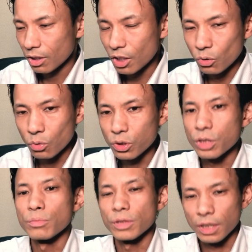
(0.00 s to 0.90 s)
でどっ
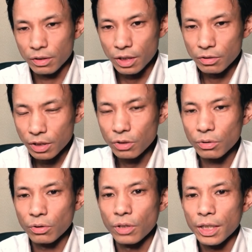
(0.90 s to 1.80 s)
ちに向かっていくか
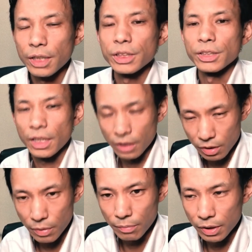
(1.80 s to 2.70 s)
という話になって
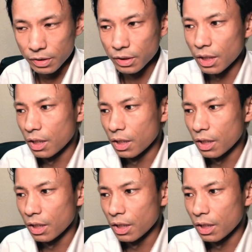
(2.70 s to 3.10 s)
しまいます。